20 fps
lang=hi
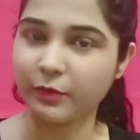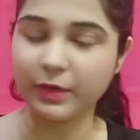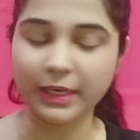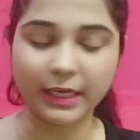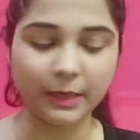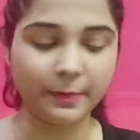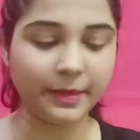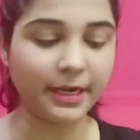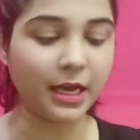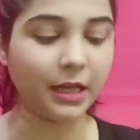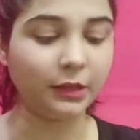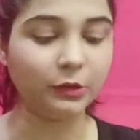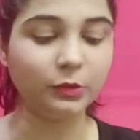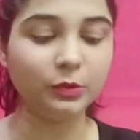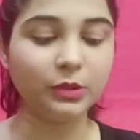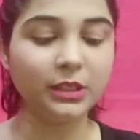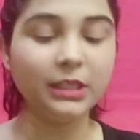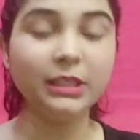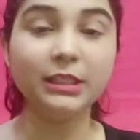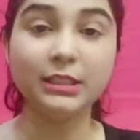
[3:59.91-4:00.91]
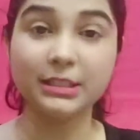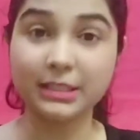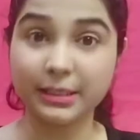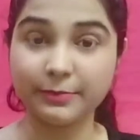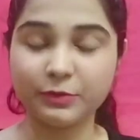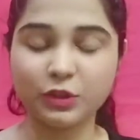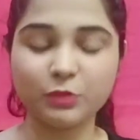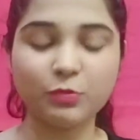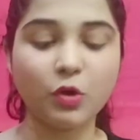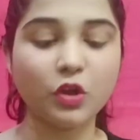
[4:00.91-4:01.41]
वो लिंक में डाल दूँगी
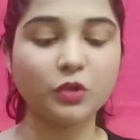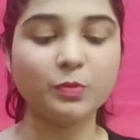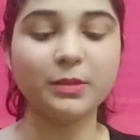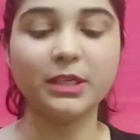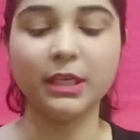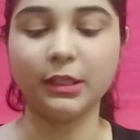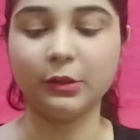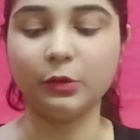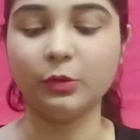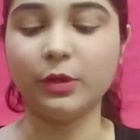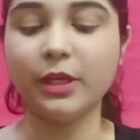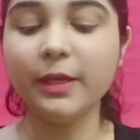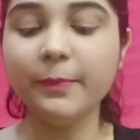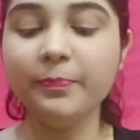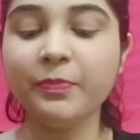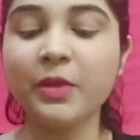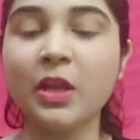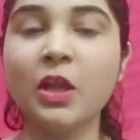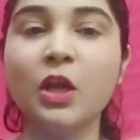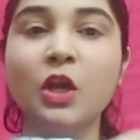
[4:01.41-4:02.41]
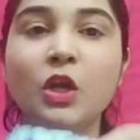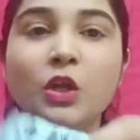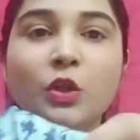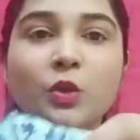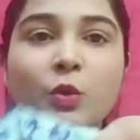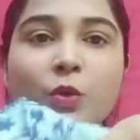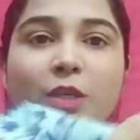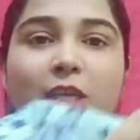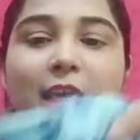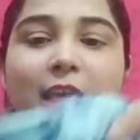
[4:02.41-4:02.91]
डिस्क्रिप्शन बॉक्स में डाल दूँगी
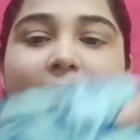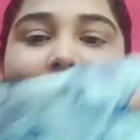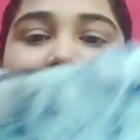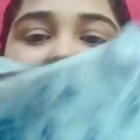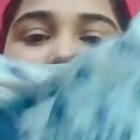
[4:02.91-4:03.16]
तो ये